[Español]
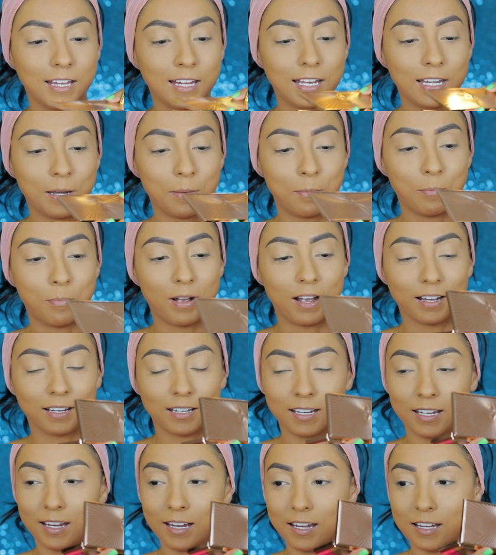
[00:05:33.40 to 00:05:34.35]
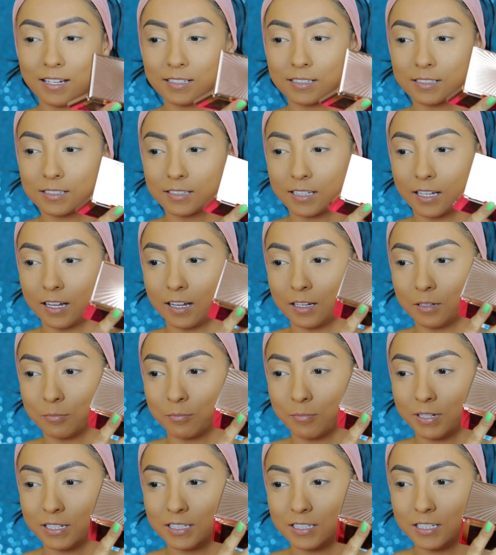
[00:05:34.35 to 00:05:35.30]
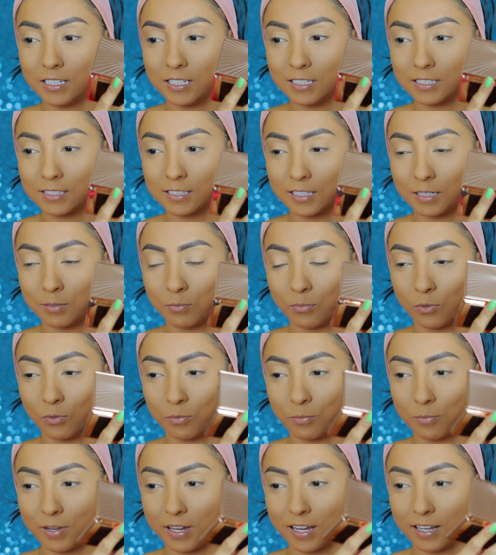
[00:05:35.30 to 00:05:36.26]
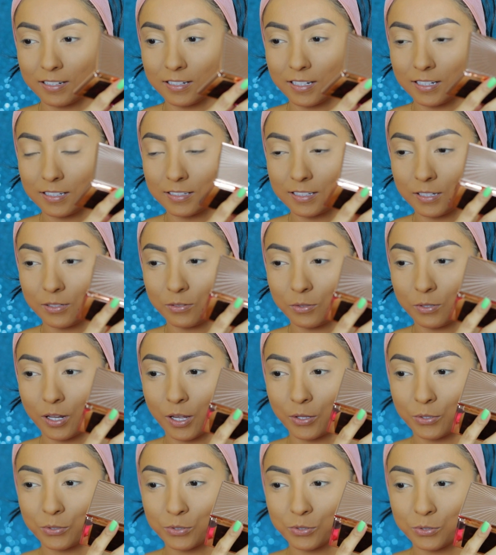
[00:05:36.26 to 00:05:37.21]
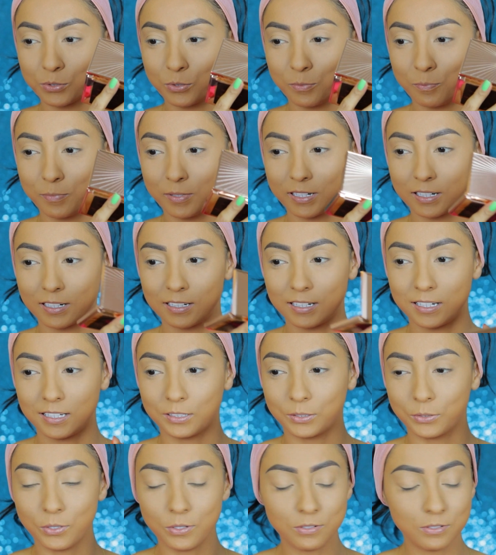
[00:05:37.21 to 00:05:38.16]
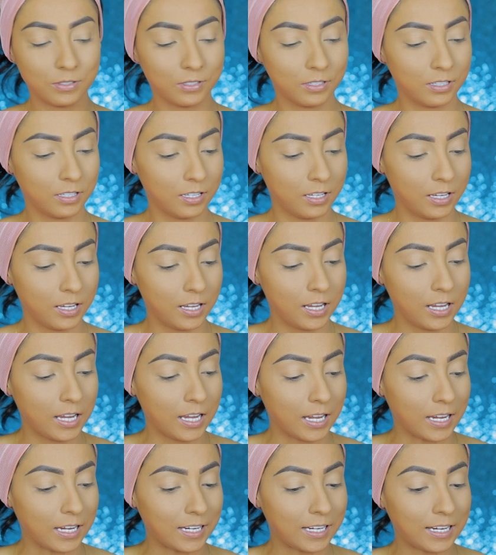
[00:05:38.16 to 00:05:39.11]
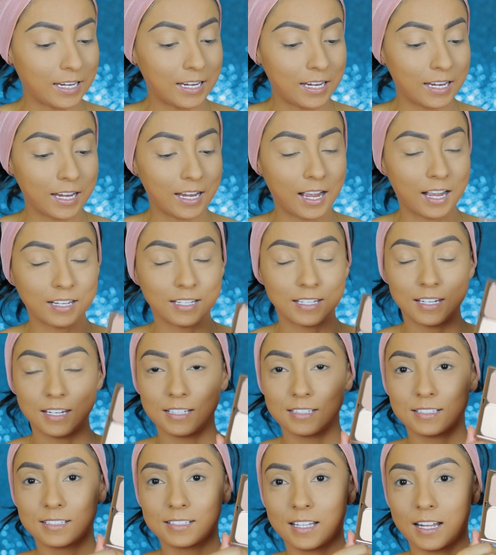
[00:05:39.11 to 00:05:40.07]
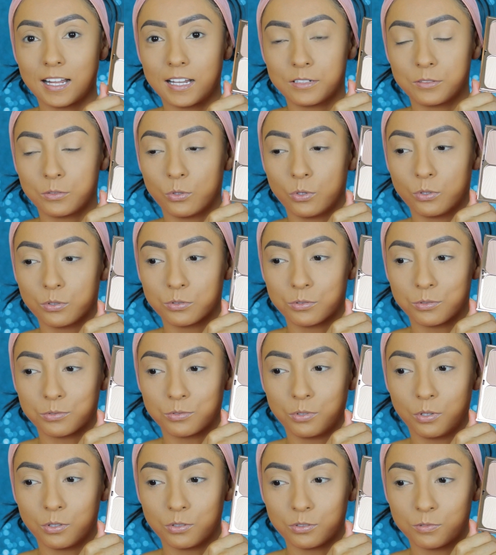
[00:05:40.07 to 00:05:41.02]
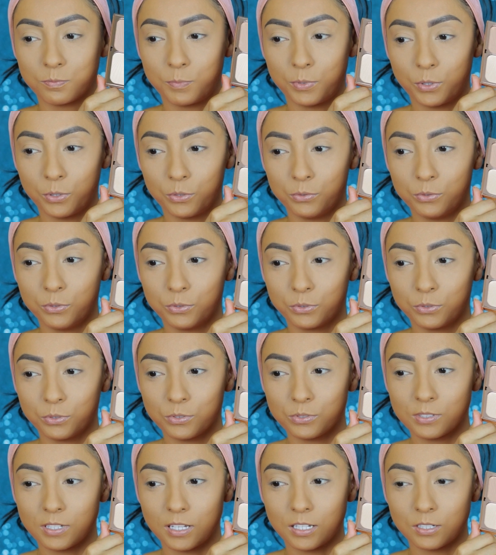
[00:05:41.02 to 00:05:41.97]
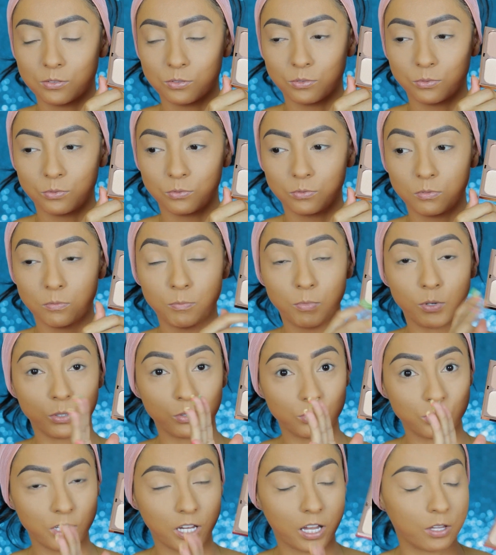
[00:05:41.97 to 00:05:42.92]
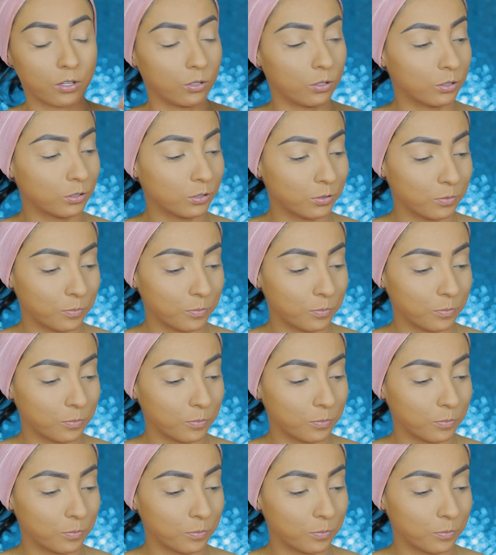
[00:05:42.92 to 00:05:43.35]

El empaque está bellísimo, vean ese dorado súper lindo. Y aquí están los dos productos, es un bronceador